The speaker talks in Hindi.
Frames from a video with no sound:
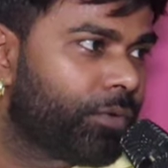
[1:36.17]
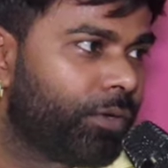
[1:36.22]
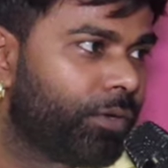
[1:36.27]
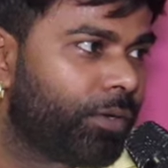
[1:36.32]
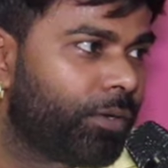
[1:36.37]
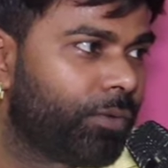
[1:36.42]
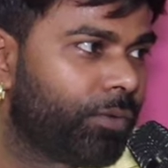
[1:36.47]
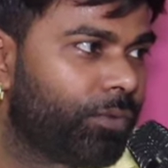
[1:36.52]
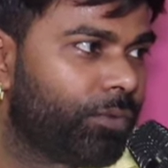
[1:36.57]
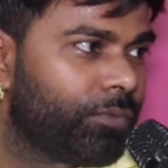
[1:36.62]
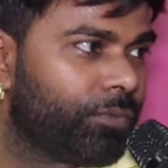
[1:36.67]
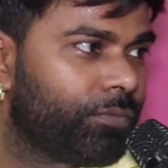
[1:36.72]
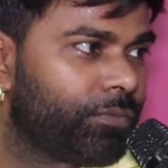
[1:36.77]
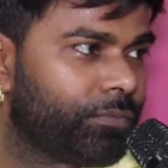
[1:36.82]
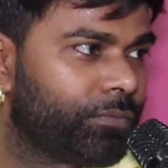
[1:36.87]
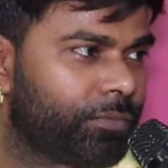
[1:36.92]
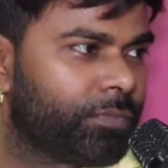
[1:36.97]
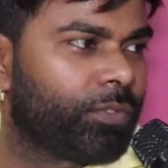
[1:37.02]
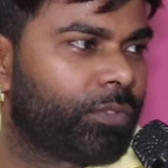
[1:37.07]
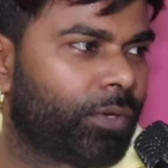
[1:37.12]
को कैलन लो
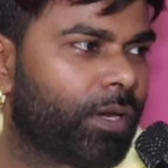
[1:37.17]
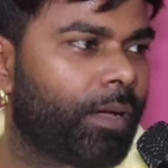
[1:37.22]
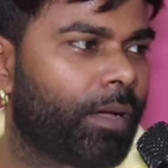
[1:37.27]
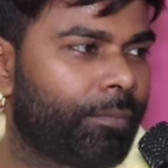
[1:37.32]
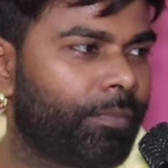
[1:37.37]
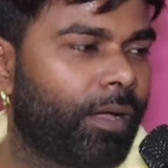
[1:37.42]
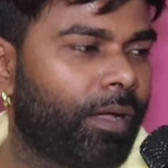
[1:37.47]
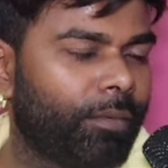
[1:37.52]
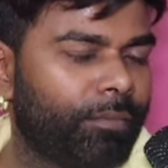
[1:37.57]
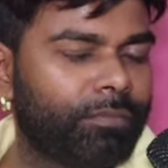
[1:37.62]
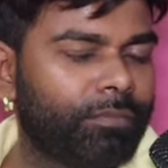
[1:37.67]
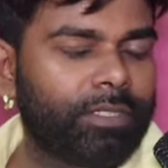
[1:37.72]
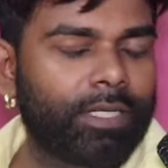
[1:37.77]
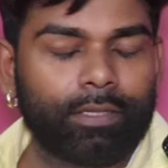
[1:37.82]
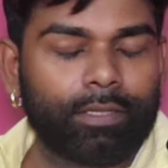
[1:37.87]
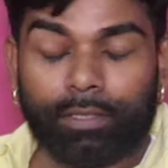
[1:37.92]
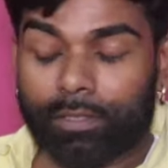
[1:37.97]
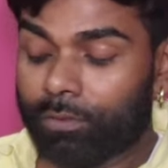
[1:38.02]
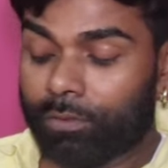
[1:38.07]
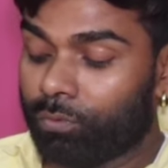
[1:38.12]
हम्म। जो हम हम
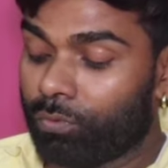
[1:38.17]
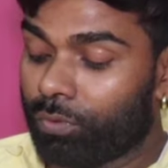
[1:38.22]
जान दें